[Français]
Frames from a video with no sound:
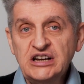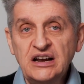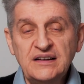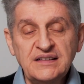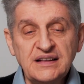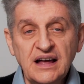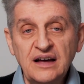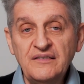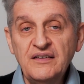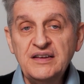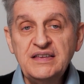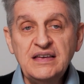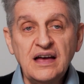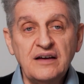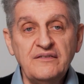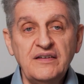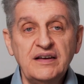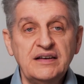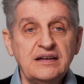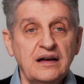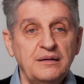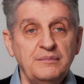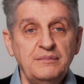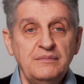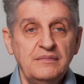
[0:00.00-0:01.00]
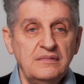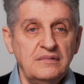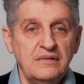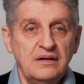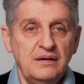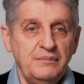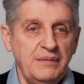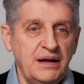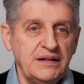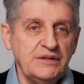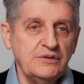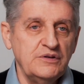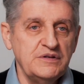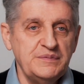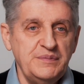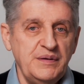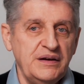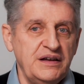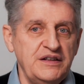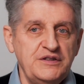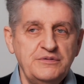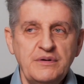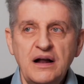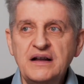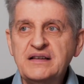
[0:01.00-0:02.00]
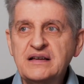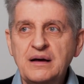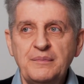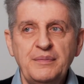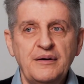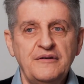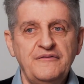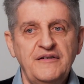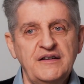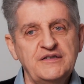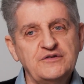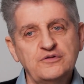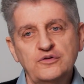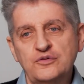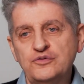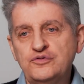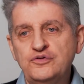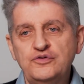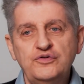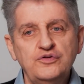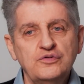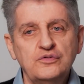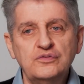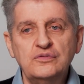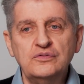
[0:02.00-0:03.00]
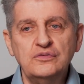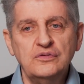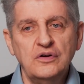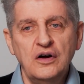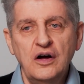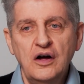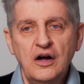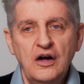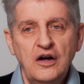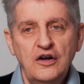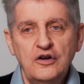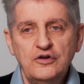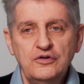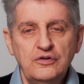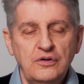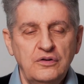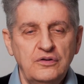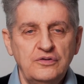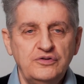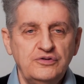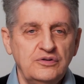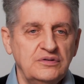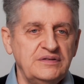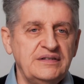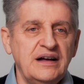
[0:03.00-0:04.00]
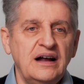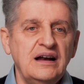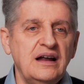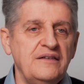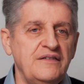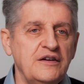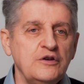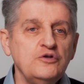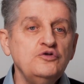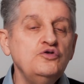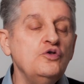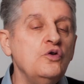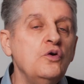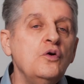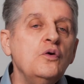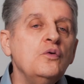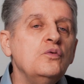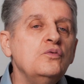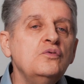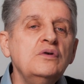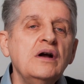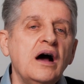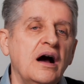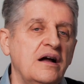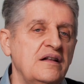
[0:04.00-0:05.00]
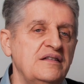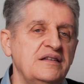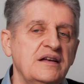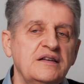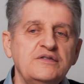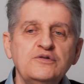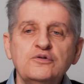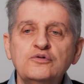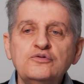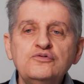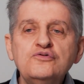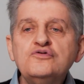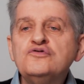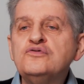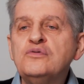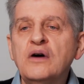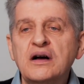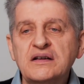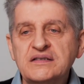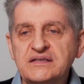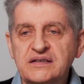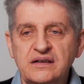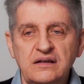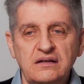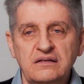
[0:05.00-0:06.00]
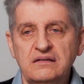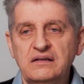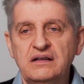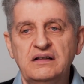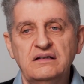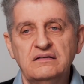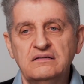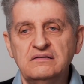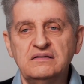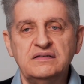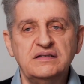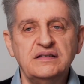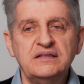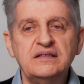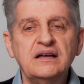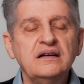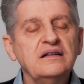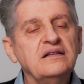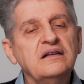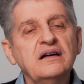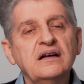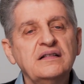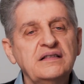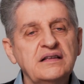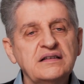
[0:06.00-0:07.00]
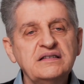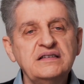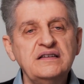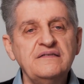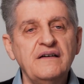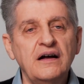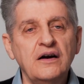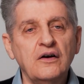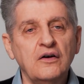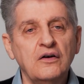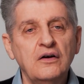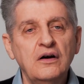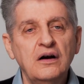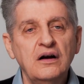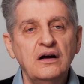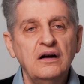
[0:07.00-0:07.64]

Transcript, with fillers: travailler avec un, maître spirituel qui n'a pas fait son union euh, totale avec Dieu ou la réalisation du soi, ce c'est un, équivalent.